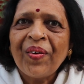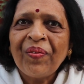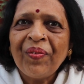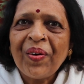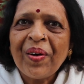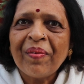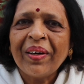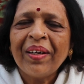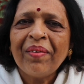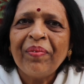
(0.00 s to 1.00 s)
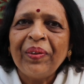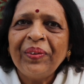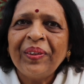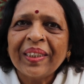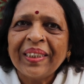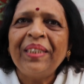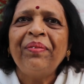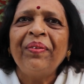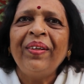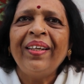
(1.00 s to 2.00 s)
और वो हमारा बहुत
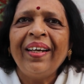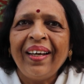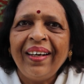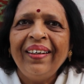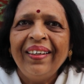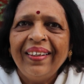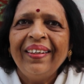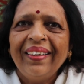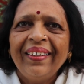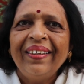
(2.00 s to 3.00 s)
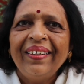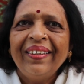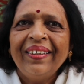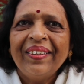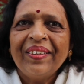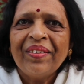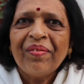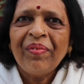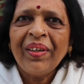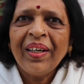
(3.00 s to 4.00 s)
सक्सेसफुली रहा
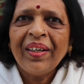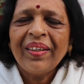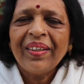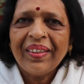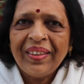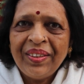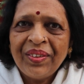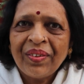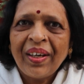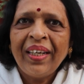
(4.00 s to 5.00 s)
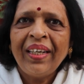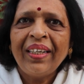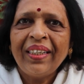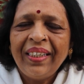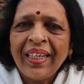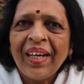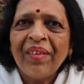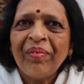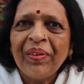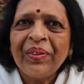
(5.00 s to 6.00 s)
बड़ा इन्जॉय किया
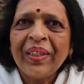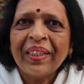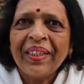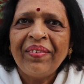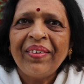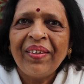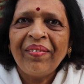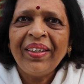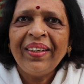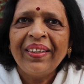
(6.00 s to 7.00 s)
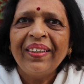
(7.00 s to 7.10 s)
हमने उस एक्टिविटी में